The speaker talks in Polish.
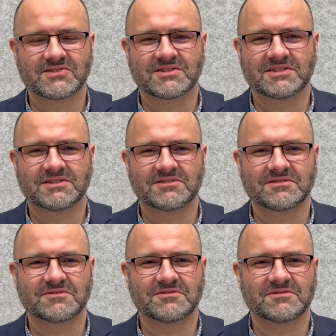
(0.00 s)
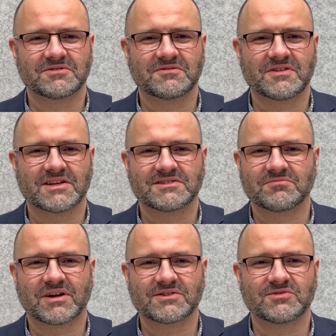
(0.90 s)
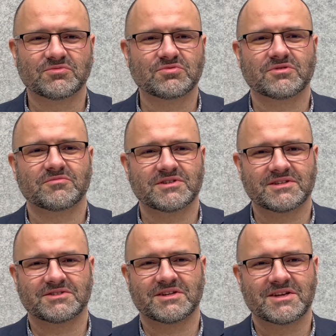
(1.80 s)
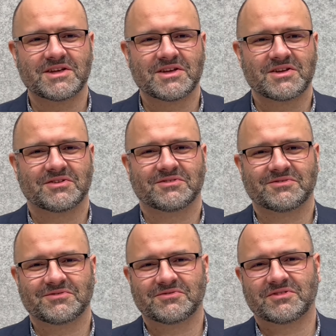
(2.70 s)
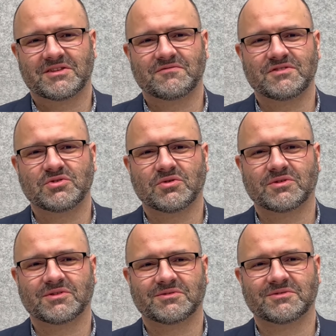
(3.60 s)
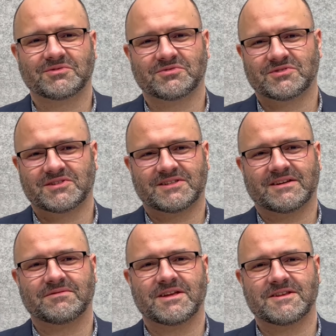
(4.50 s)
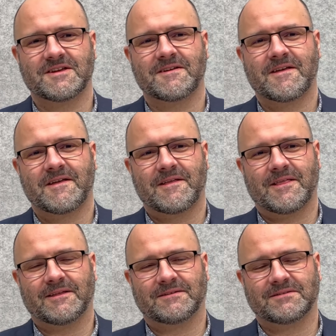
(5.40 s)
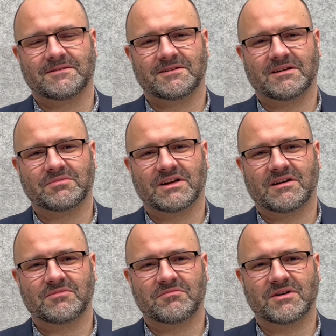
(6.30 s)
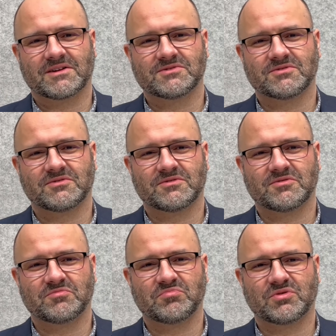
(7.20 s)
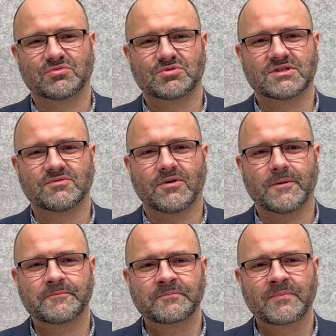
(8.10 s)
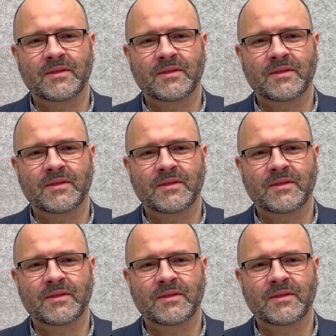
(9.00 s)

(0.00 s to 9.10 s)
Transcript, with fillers: jest tych gwiazd bardzo dużo. Myślę, że y, ten widok, y, to zestawienie y, Abrahama bardzo poruszyło.